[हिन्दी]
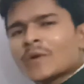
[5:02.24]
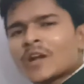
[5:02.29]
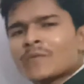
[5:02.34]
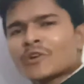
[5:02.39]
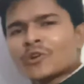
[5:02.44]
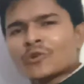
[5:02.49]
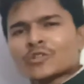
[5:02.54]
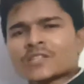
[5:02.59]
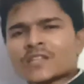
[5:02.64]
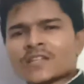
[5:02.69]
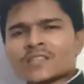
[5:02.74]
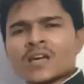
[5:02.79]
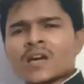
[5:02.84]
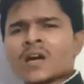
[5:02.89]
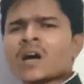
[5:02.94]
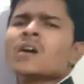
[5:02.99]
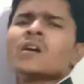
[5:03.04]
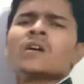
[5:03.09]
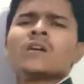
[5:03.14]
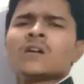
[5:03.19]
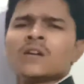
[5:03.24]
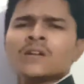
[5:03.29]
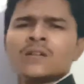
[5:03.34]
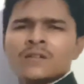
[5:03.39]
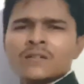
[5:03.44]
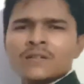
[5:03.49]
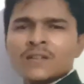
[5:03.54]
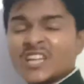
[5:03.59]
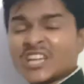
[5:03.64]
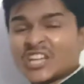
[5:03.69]
के बराबर हो सकता है
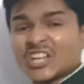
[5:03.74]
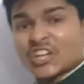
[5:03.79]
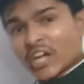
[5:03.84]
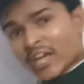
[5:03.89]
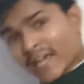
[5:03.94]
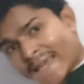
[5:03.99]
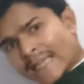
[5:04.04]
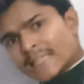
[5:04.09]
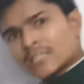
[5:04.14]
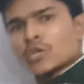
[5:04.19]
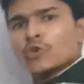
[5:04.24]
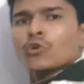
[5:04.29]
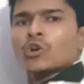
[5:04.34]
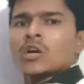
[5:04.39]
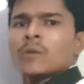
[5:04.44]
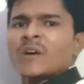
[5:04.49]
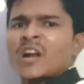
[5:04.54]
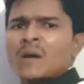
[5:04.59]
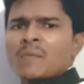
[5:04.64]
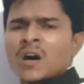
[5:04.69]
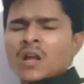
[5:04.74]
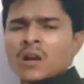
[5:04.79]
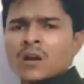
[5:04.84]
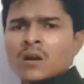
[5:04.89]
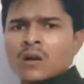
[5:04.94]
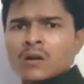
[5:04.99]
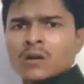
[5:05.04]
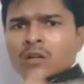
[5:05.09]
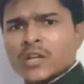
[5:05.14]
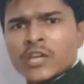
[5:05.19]
हाँ लेकिन ए जीरो के बराबर
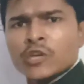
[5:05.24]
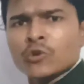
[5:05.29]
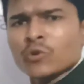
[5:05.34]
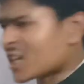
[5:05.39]
नहीं